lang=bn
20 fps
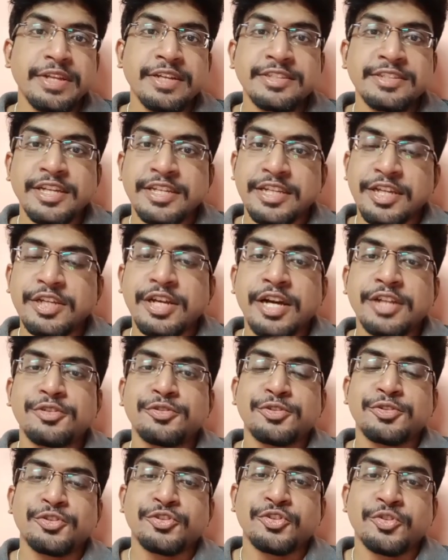নিয়েছি এটাই
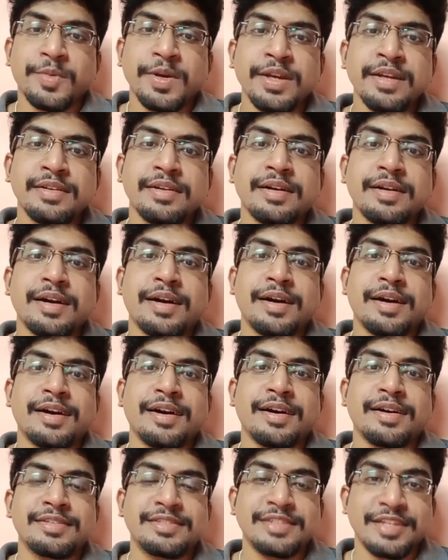আদর্শ সময়
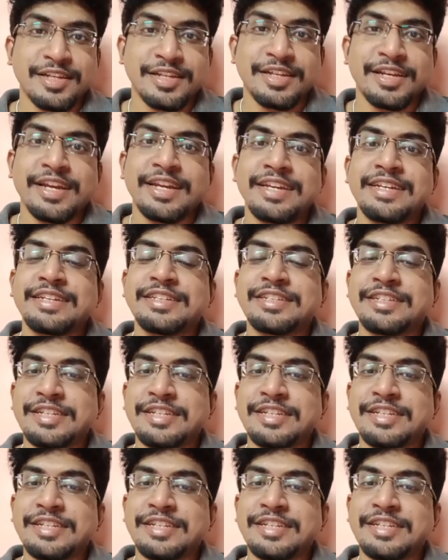যে এই